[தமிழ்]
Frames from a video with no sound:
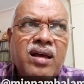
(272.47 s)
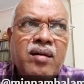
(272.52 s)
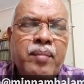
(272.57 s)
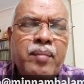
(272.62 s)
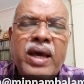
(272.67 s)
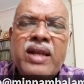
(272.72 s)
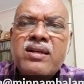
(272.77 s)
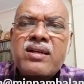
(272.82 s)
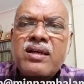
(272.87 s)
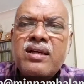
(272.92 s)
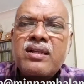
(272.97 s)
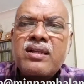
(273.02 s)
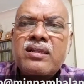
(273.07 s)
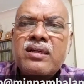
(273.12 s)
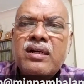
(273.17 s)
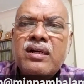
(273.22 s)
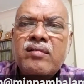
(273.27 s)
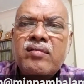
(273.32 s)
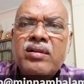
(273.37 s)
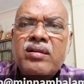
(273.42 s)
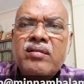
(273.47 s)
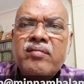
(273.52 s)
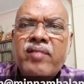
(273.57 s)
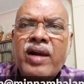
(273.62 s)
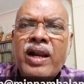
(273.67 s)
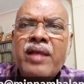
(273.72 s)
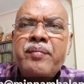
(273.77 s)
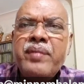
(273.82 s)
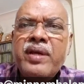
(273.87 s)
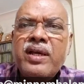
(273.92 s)
மாற்று கருத்துக்கள் வந்து
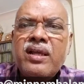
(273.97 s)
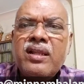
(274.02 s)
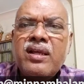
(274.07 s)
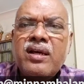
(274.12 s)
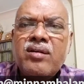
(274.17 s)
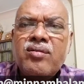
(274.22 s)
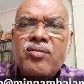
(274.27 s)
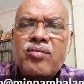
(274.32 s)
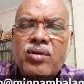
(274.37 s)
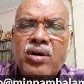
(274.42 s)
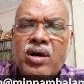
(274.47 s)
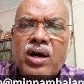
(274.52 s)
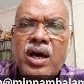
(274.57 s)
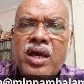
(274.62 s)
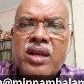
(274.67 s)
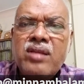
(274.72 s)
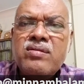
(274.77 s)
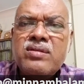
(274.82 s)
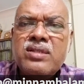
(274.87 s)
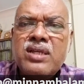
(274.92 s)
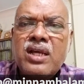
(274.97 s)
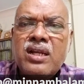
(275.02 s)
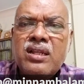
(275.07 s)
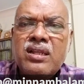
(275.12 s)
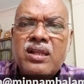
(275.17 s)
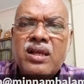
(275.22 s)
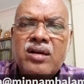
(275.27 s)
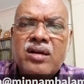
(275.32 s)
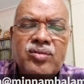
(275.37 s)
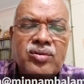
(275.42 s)
வளமிக்கதாகவும் அறிவு
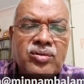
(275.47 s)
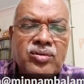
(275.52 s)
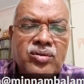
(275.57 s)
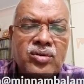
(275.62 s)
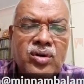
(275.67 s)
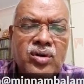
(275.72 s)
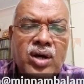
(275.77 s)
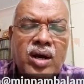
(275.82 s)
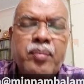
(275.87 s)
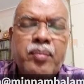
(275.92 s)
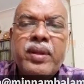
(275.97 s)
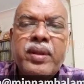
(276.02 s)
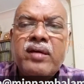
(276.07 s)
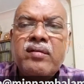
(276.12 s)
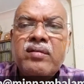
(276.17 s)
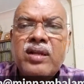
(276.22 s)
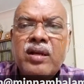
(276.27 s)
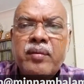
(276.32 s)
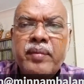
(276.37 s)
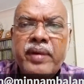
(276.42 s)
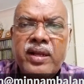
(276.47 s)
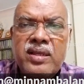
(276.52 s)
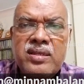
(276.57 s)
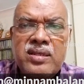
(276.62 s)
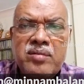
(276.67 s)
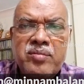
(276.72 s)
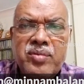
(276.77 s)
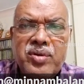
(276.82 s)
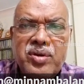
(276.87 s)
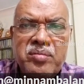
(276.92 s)
சார்ந்ததாகவும் இருக்கும் அப்போ தான் வந்து நம்ம என்ன
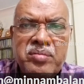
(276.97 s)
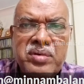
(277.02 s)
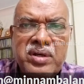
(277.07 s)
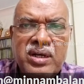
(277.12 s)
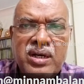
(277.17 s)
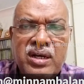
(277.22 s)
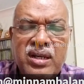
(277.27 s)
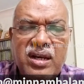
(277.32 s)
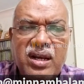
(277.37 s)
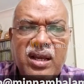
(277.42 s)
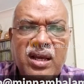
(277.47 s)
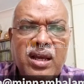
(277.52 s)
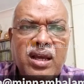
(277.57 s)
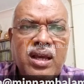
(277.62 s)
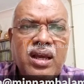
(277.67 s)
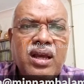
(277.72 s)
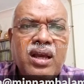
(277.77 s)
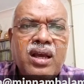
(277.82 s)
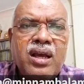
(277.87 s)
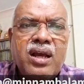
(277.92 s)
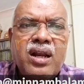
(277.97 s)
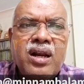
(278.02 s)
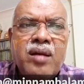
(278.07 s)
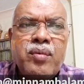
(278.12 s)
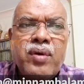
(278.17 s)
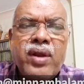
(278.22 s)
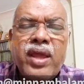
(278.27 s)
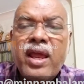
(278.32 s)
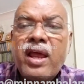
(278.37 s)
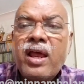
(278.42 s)
செய்ய முடியும் அப்படின்னு கேட்டிங்கன்னா
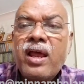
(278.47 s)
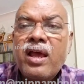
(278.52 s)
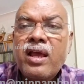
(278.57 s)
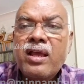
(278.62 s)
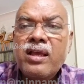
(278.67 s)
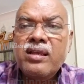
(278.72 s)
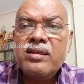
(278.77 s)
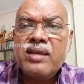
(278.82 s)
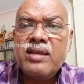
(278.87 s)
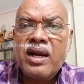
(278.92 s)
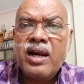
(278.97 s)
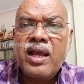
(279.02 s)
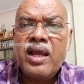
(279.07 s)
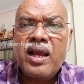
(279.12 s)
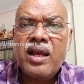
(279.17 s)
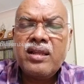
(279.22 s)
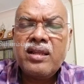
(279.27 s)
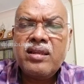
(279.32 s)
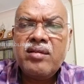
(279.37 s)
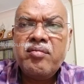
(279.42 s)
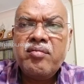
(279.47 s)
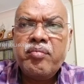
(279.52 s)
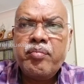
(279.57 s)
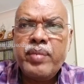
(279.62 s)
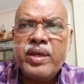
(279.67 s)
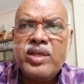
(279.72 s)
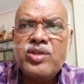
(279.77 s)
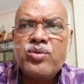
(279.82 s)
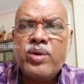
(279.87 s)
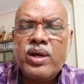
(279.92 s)
நம்முடைய ஜனநாயகத்தையும்
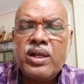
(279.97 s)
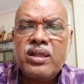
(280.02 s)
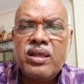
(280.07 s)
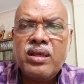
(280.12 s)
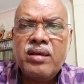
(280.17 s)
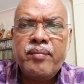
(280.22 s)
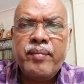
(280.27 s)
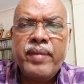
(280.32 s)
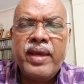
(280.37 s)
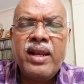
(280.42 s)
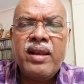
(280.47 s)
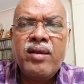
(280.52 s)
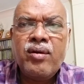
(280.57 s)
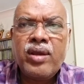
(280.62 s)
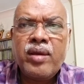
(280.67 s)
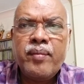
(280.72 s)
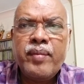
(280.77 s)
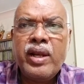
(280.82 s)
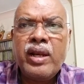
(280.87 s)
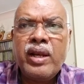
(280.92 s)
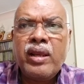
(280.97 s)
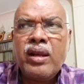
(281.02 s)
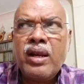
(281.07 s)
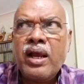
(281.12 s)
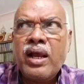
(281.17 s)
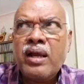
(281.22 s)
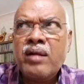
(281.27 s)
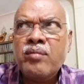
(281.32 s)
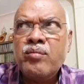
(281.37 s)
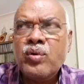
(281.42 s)
பேச்சுவார்த்தையும் மேலே நோக்கி மேலே
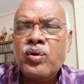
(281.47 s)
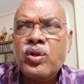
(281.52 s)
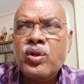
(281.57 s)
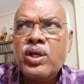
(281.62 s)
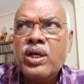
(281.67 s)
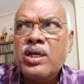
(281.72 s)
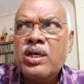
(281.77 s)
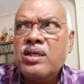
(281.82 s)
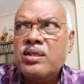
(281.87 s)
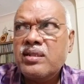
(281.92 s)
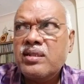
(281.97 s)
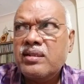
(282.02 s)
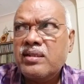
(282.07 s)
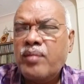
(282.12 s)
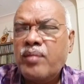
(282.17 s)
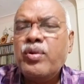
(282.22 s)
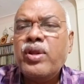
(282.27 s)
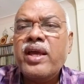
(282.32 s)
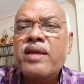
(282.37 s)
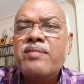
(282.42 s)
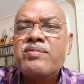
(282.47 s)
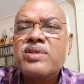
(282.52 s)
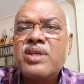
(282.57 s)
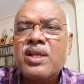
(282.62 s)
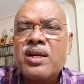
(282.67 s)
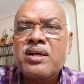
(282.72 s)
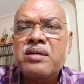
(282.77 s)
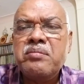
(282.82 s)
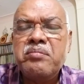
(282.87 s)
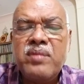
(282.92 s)
நகரும்போது சமுதாயம்
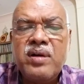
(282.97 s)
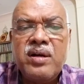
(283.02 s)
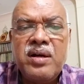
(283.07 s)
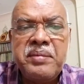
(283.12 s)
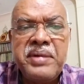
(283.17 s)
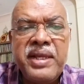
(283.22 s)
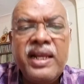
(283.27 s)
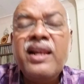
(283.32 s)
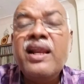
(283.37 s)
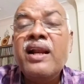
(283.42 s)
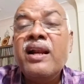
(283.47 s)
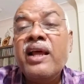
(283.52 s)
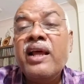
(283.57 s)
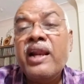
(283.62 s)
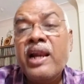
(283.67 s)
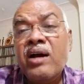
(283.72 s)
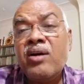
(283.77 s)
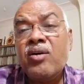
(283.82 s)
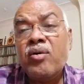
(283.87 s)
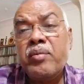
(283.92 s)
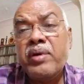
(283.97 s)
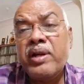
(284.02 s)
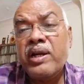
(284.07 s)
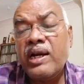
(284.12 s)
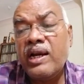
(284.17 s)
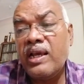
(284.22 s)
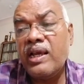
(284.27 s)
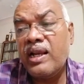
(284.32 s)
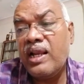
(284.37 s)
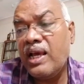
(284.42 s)
சிறக்கும் அப்படி இல்லைன்னா என்ன ஆகும் அப்படின்னு
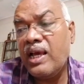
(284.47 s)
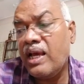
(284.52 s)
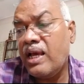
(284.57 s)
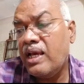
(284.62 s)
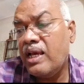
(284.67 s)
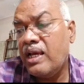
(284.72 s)
கேட்டிங்கன்னா